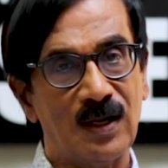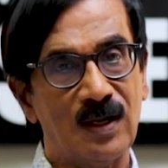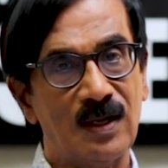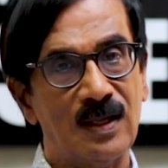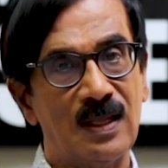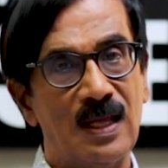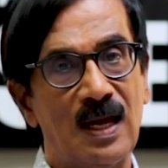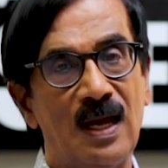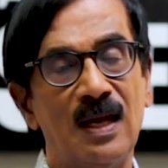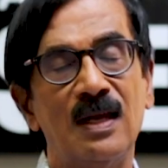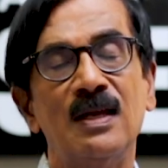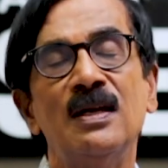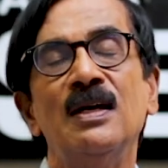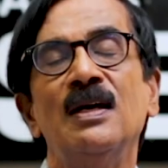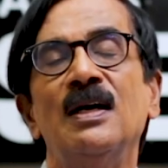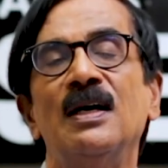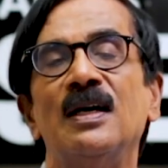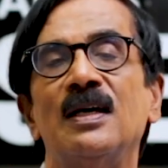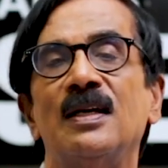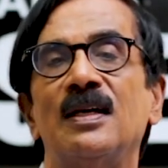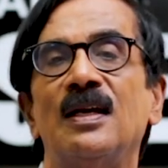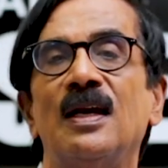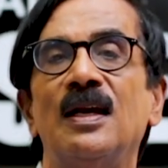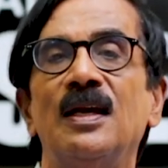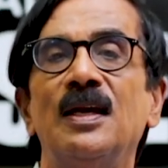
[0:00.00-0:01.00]
ஃப்ரெண்டு தான்
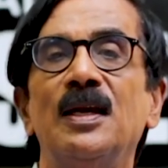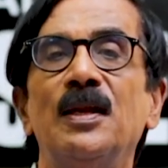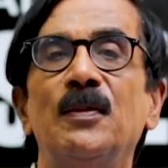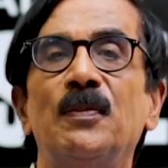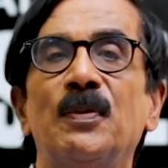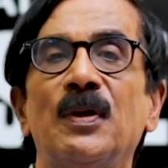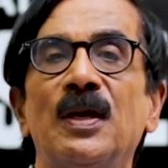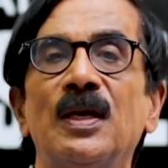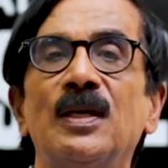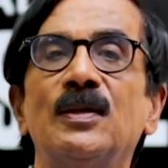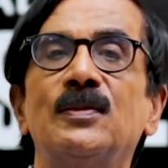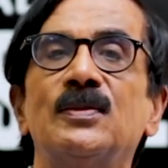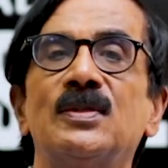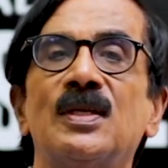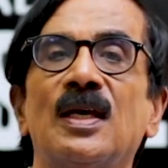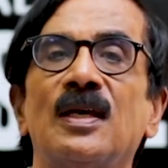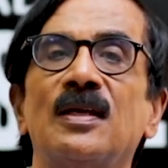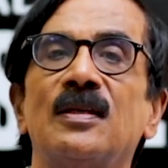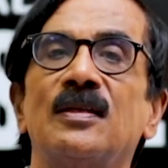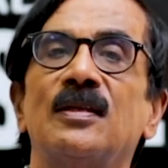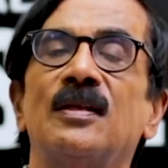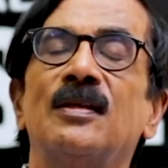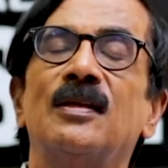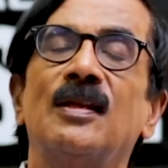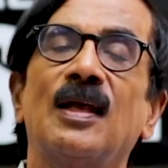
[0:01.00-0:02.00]
ரெண்டு பேரும்
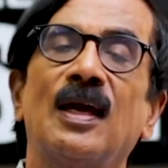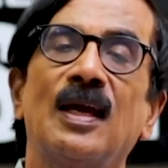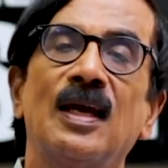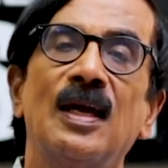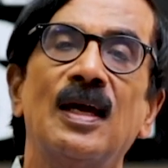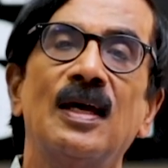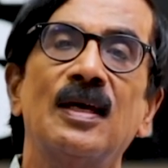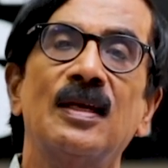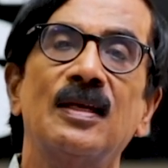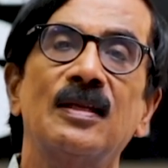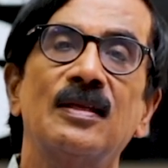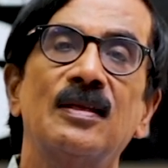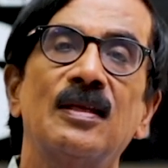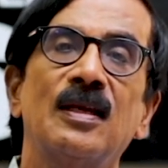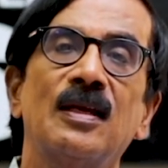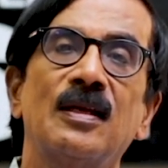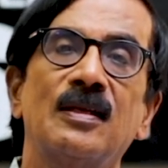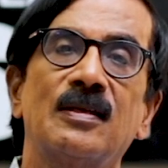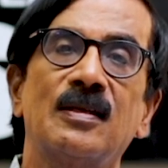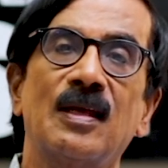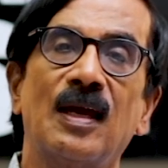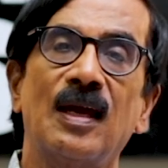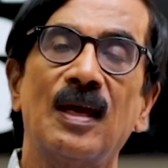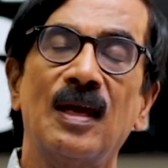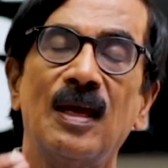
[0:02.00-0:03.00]
சேர்ந்து தயாரத்தில்
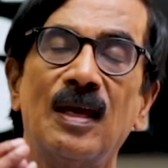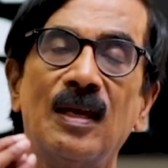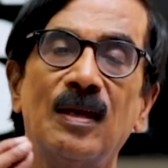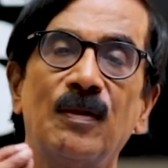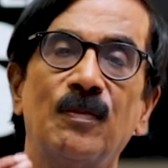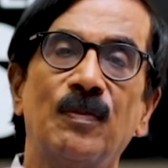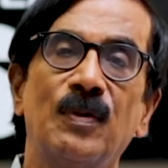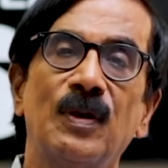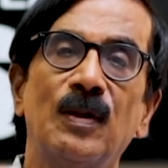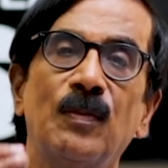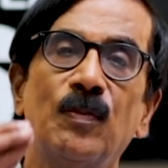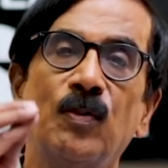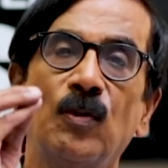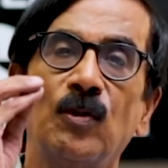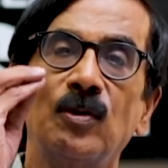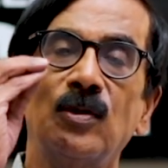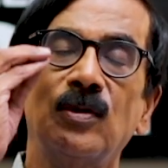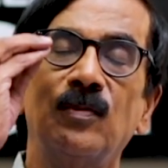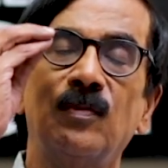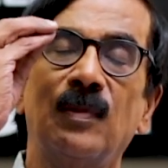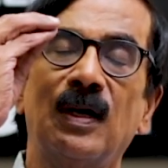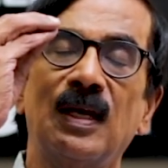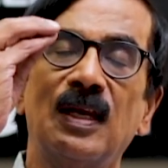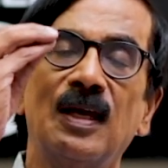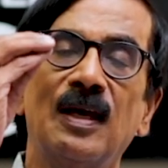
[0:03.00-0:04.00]
தயாரிப்பில்
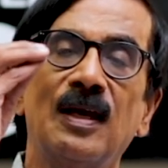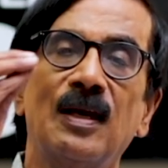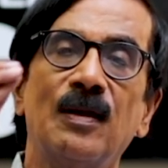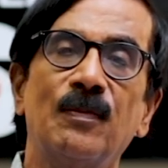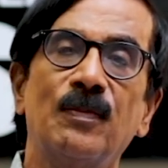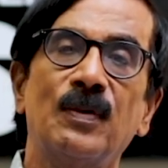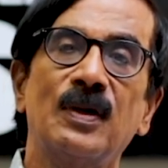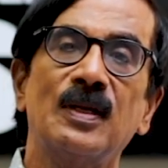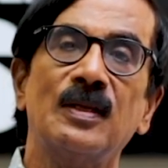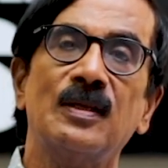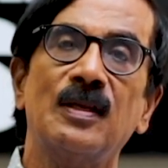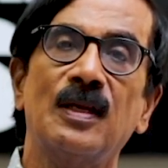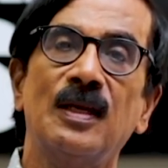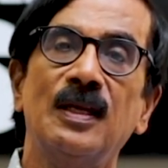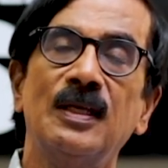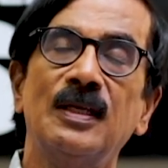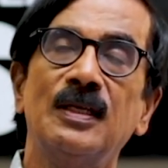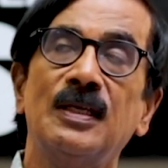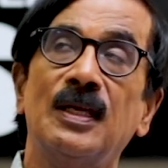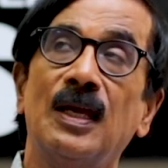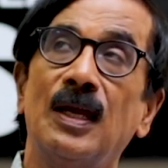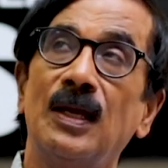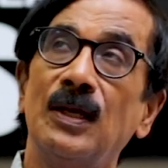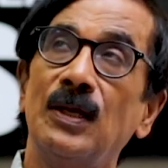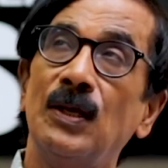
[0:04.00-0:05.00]
போட்டு மலையாள படத்தில்
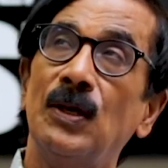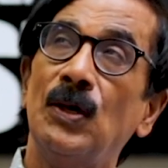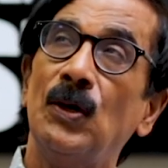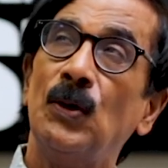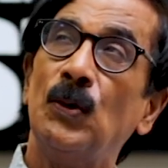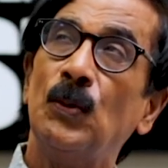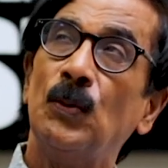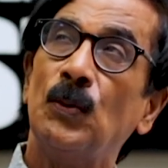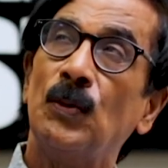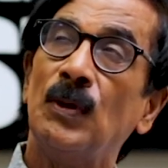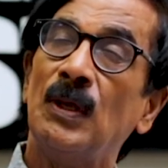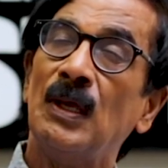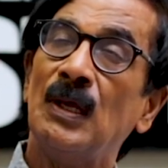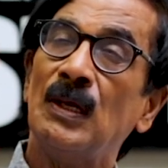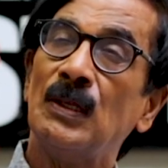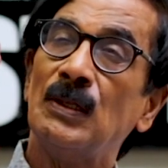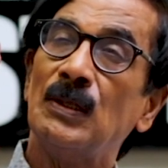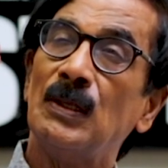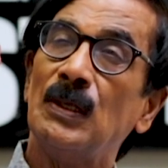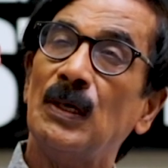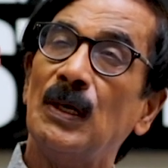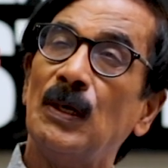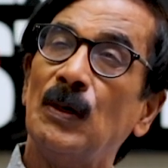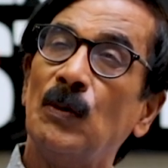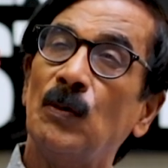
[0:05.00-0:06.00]
எங்கேயோ
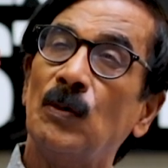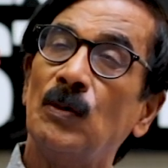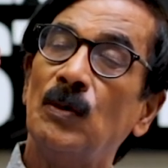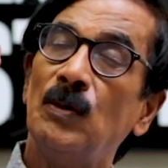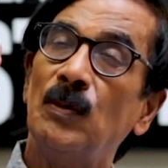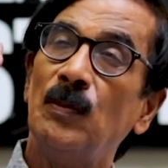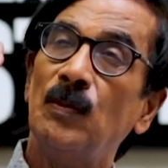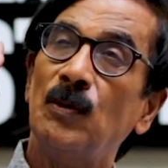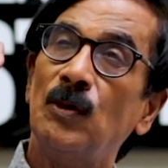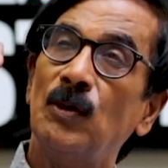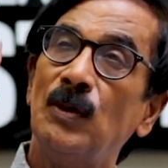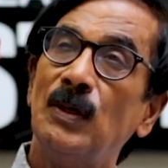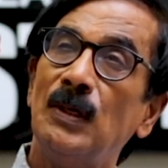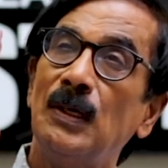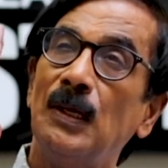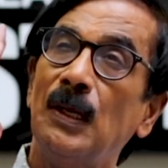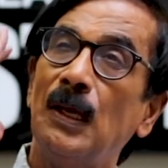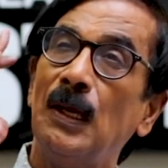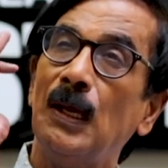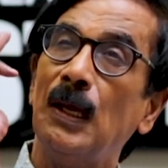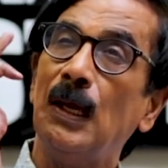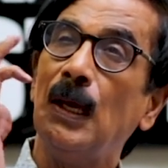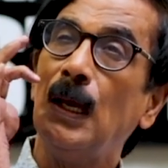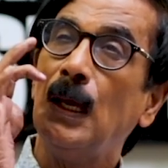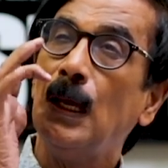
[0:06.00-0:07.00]
உயரத்தில் கொண்டு
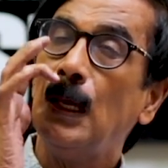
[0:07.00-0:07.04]
போயிட்டே